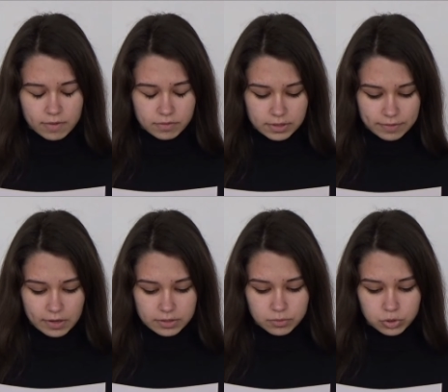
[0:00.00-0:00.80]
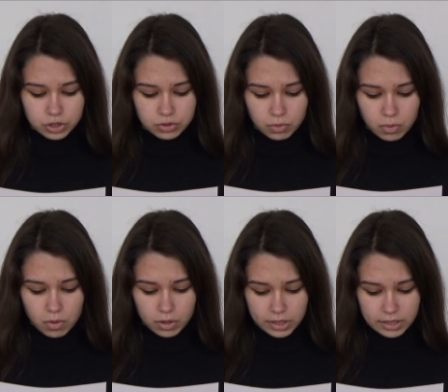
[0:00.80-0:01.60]
В словах звучит
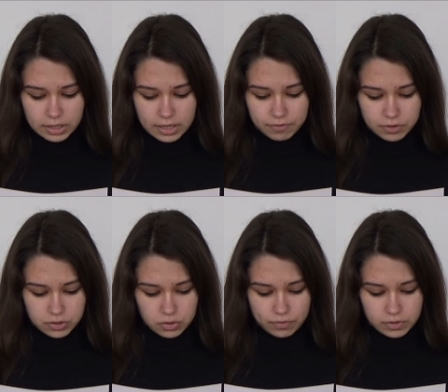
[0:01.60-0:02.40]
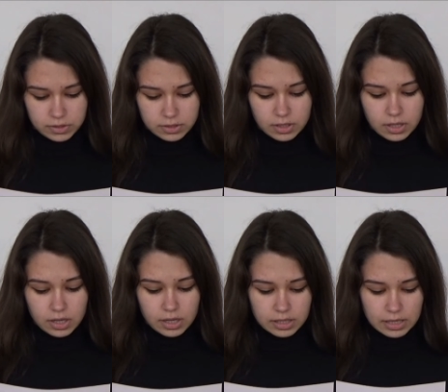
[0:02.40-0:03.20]
укор и гнев и совесть.
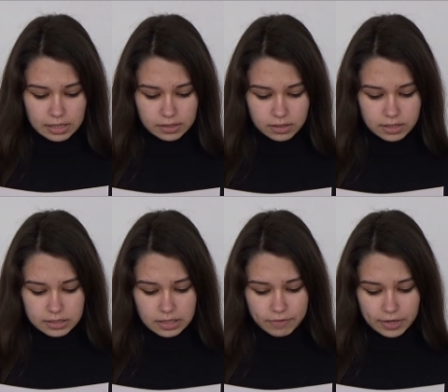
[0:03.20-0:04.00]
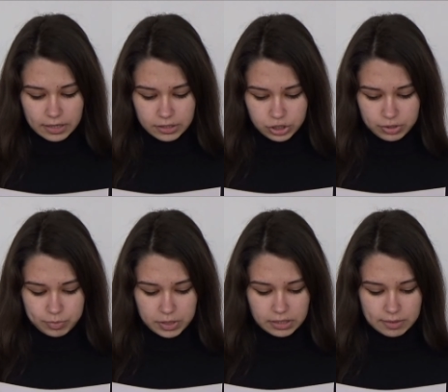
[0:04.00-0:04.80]
Нет, не словарь лежит
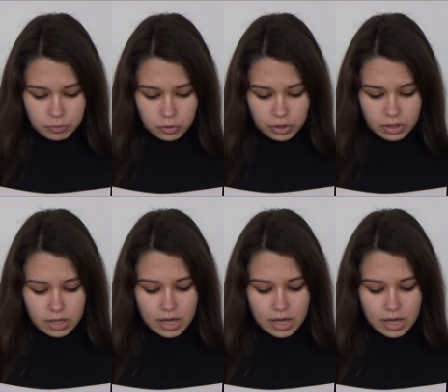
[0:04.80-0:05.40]
передо мной –